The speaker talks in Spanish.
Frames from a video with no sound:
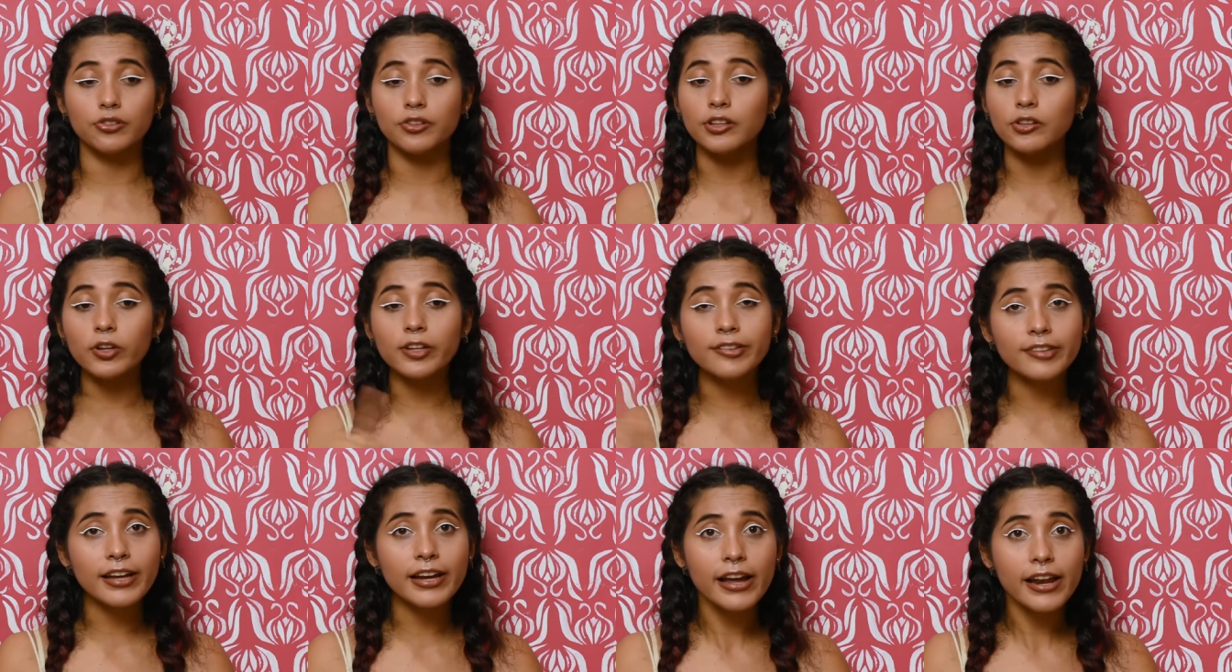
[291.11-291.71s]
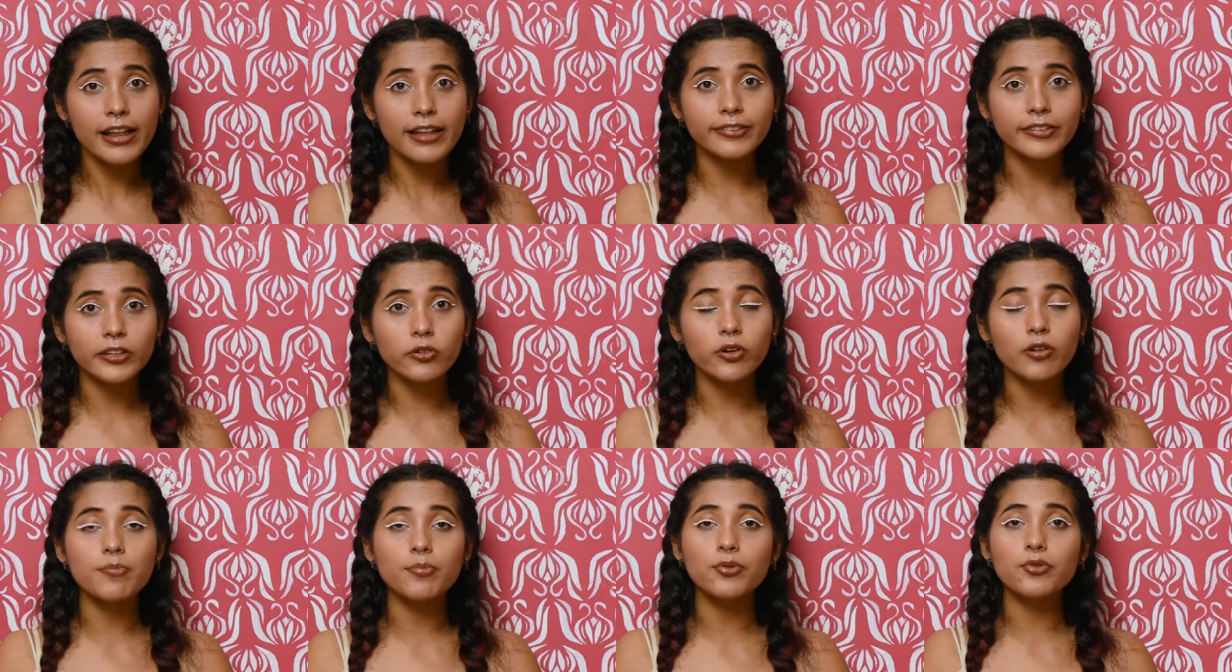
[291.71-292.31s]
Si no están a las
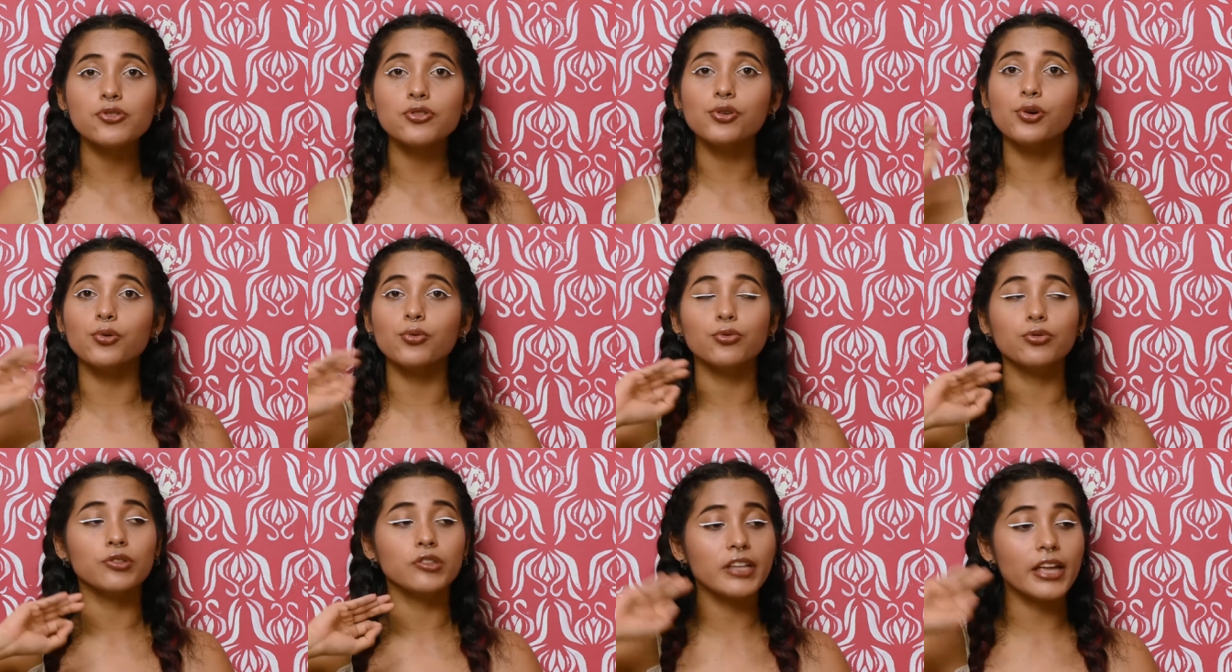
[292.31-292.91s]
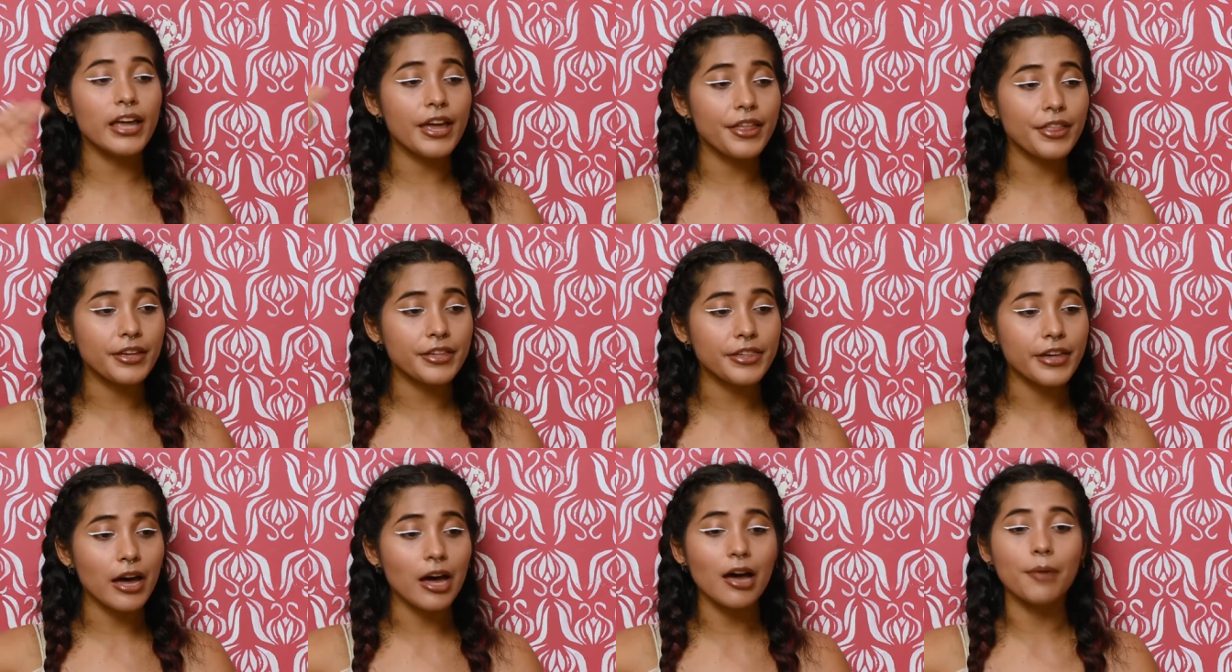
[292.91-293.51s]
5 en punto, ustedes
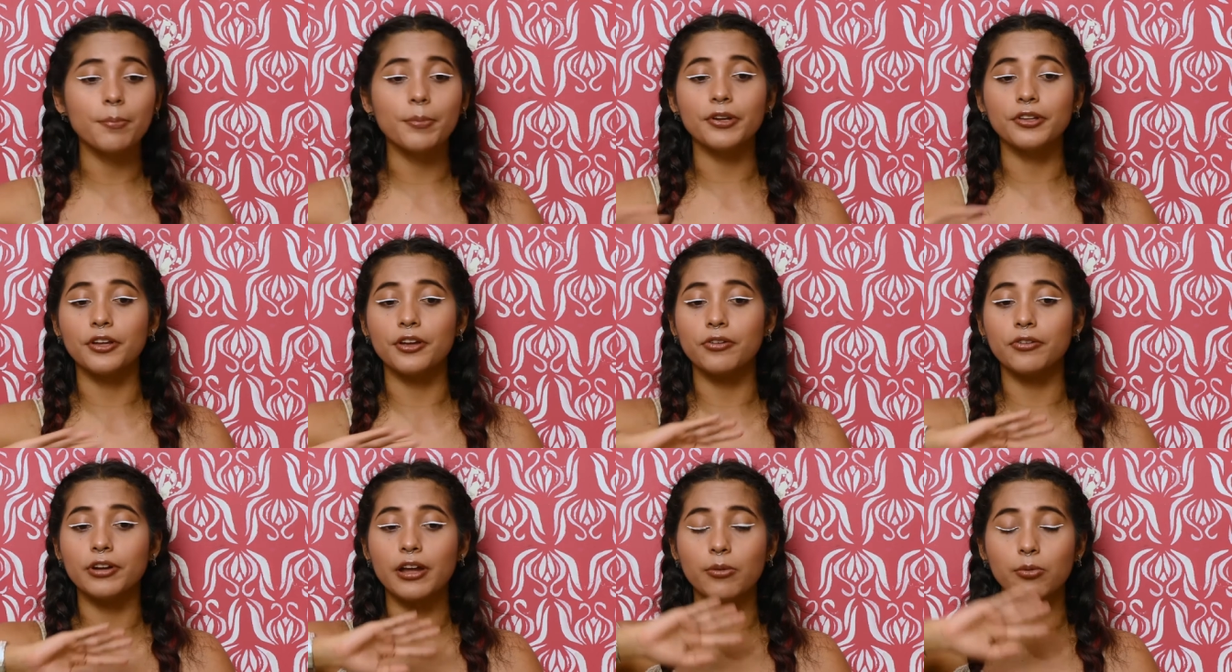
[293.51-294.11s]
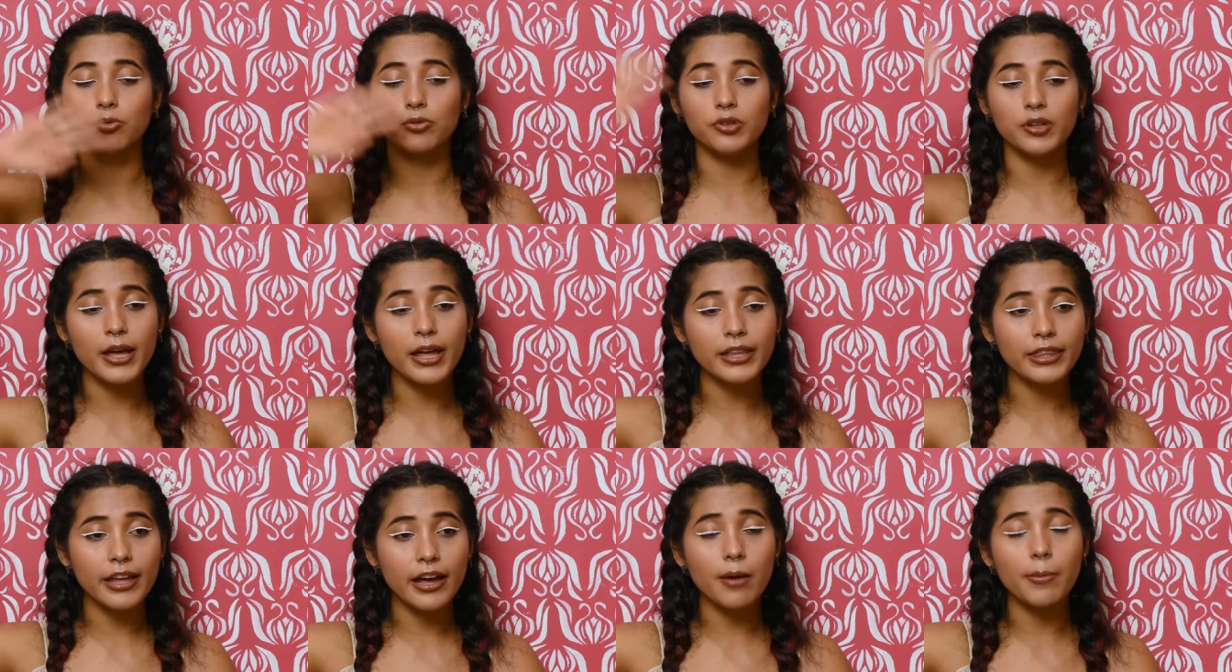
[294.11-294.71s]
ya perdieron la
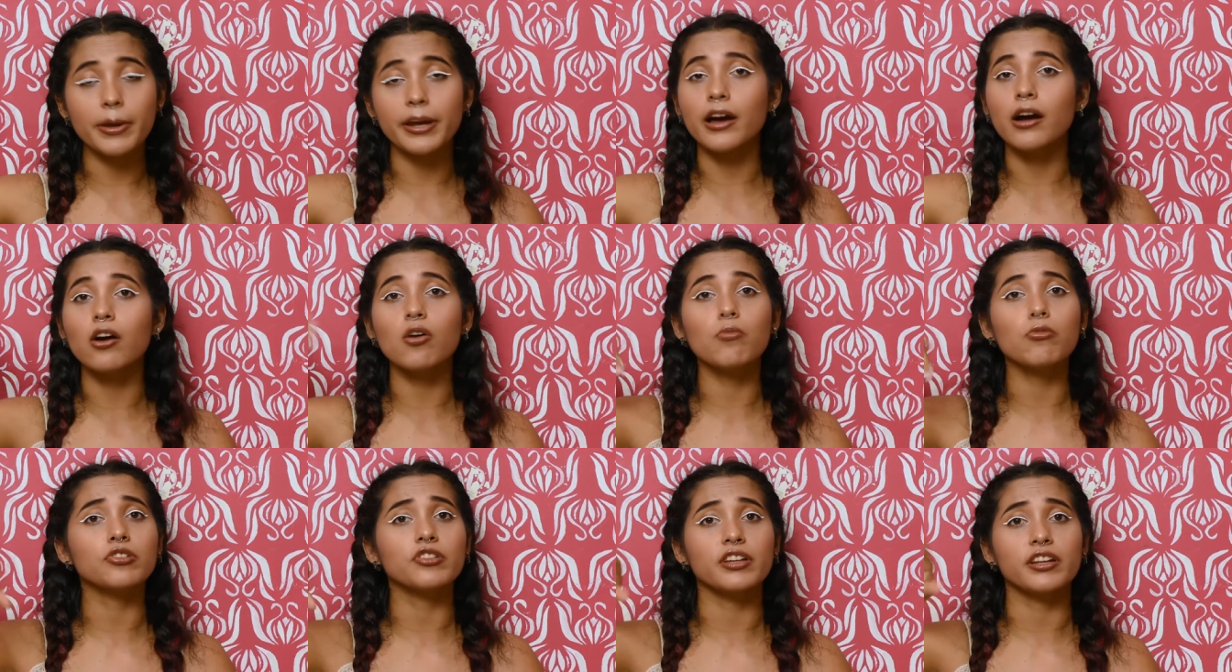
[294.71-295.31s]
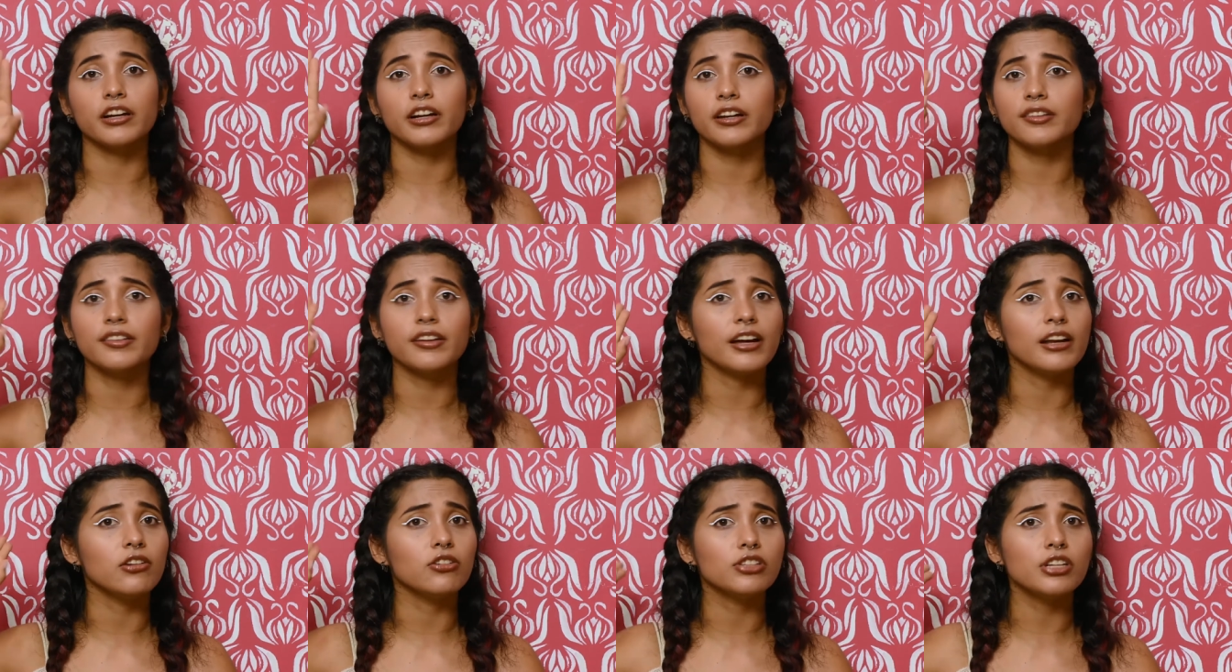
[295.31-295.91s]
buceta, verán cómo se
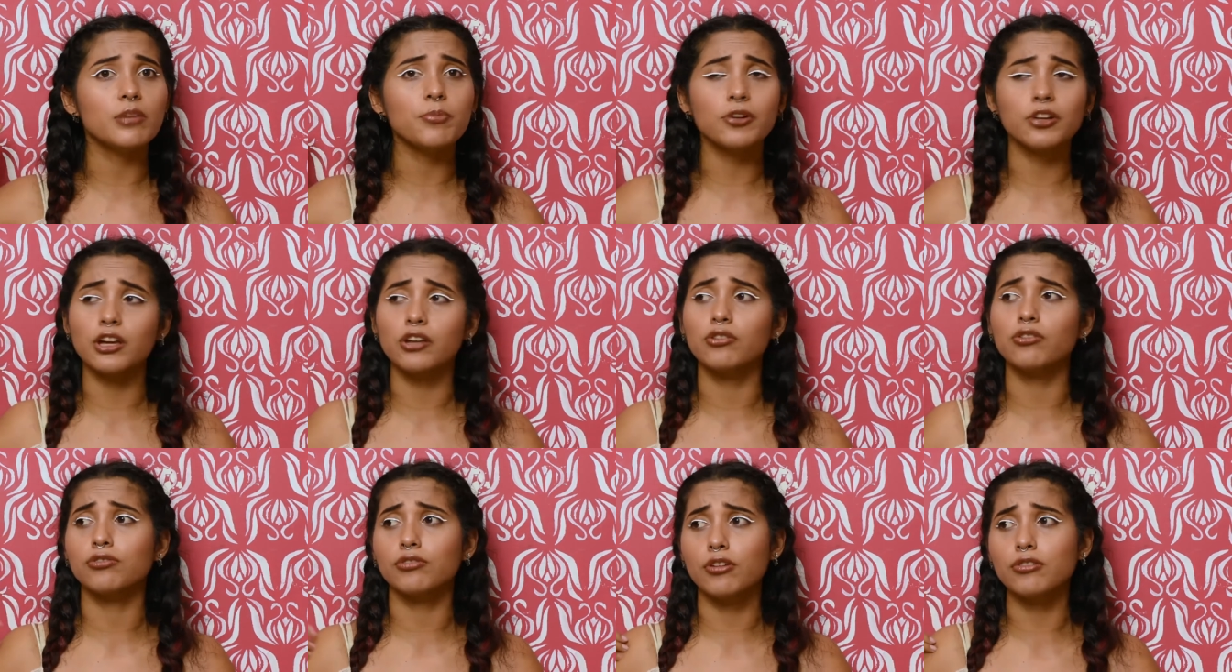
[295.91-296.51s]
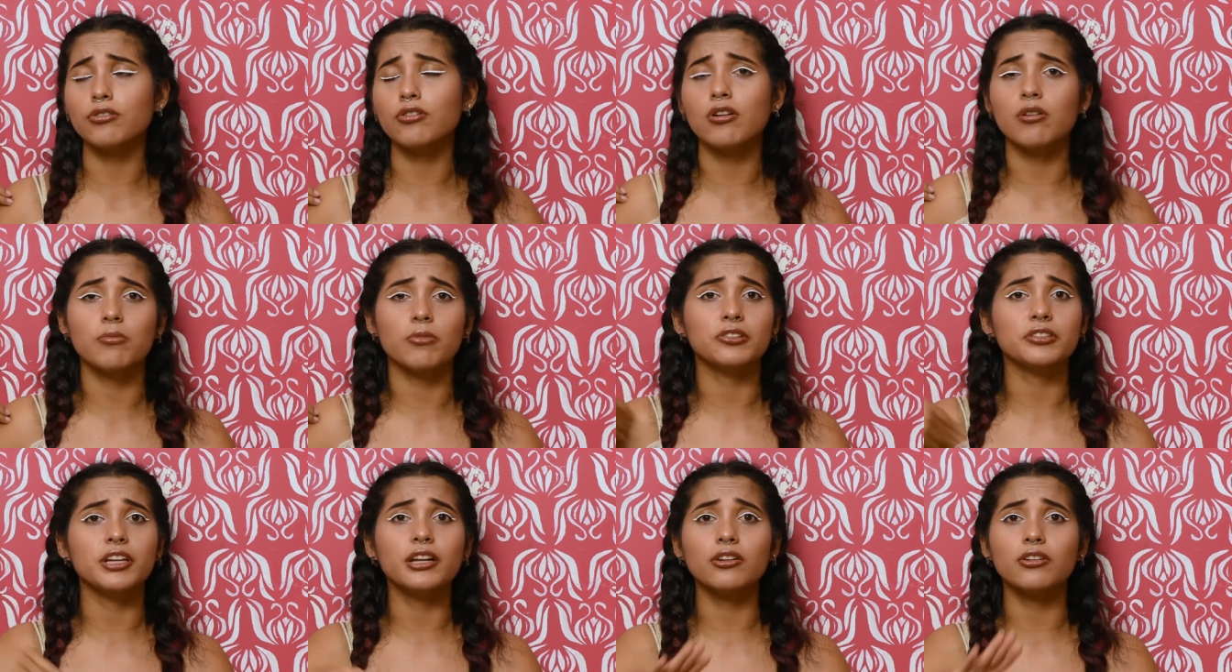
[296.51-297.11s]
regresan al hotel porque nosotros como
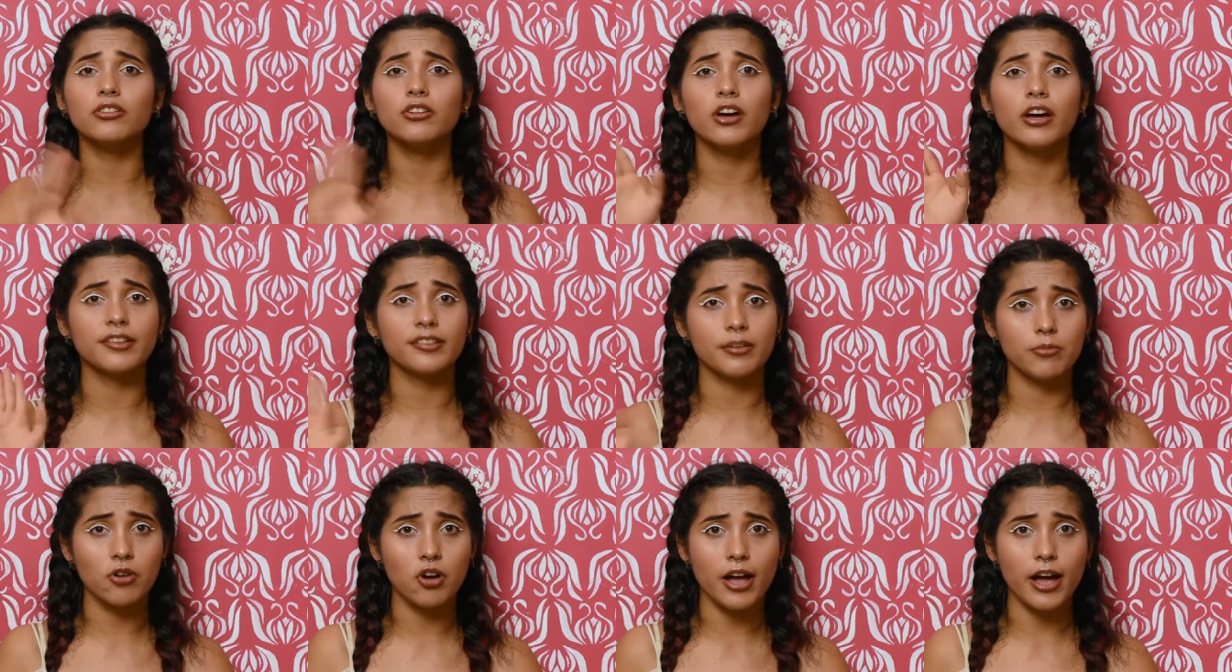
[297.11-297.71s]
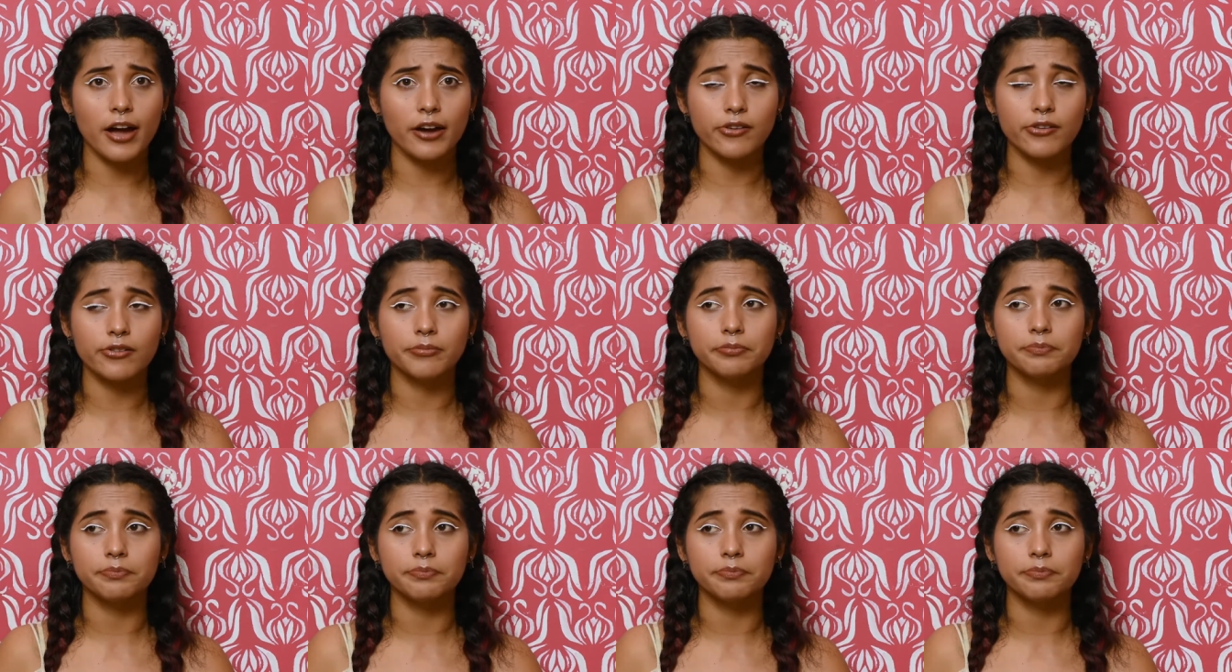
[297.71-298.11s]
hotel no nos hacemos cargo.